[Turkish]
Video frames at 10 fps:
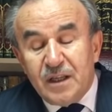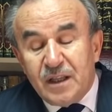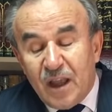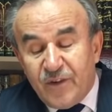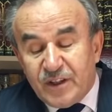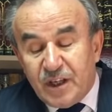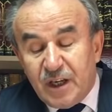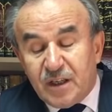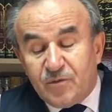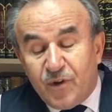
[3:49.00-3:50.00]

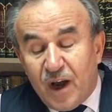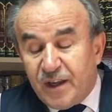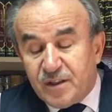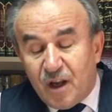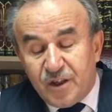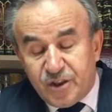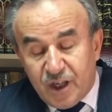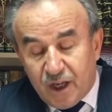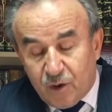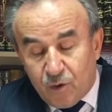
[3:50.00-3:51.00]
Tefecilik, faiz
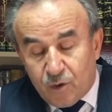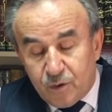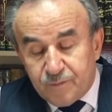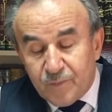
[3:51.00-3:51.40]
aşikare olur.